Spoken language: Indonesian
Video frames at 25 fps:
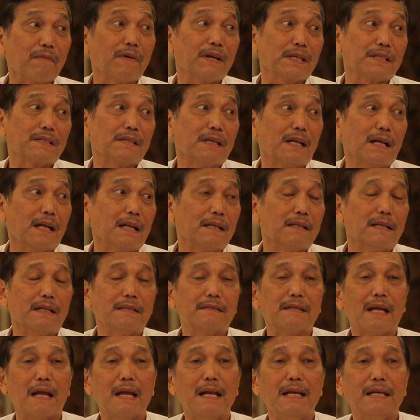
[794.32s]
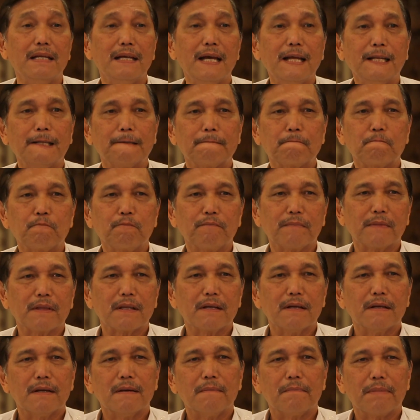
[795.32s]
profesional dan ya. saya lihat
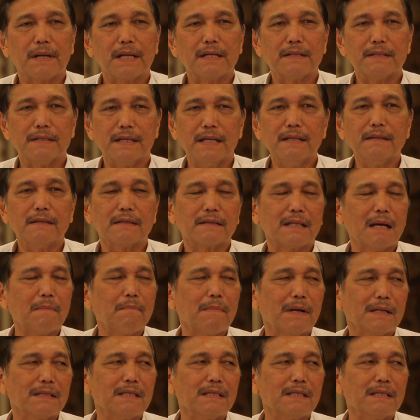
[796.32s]
presiden tetap